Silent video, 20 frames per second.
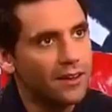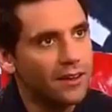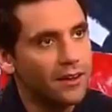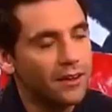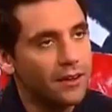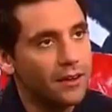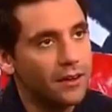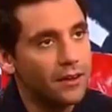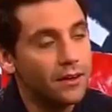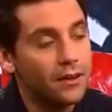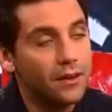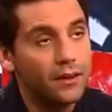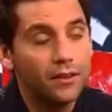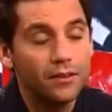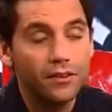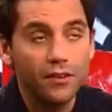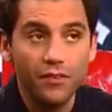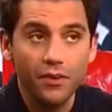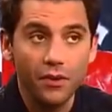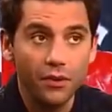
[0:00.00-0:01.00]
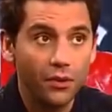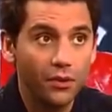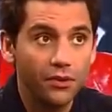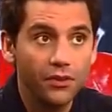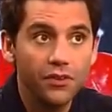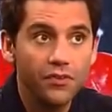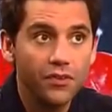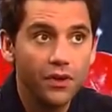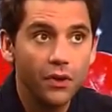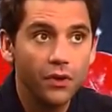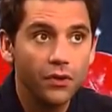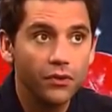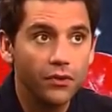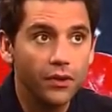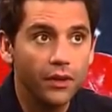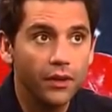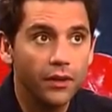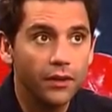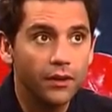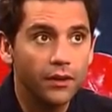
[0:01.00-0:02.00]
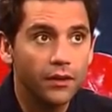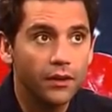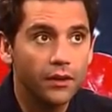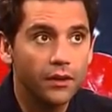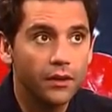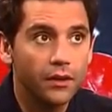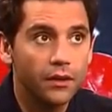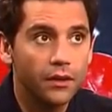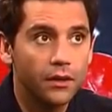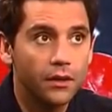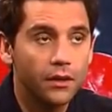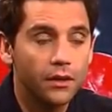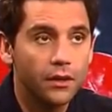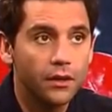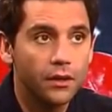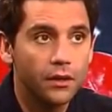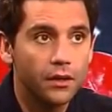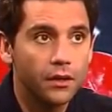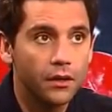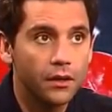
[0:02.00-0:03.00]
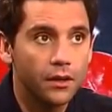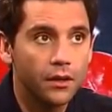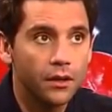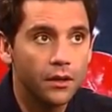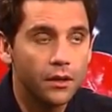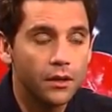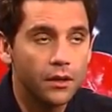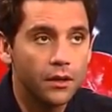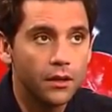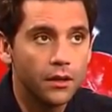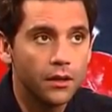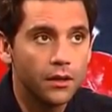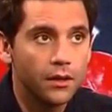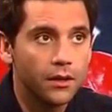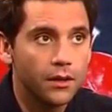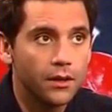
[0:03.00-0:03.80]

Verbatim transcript: fait chaud au cœur. Et ah, ça, fait une grande différence. Hein. Ça, nous réconforte aussi. Euh,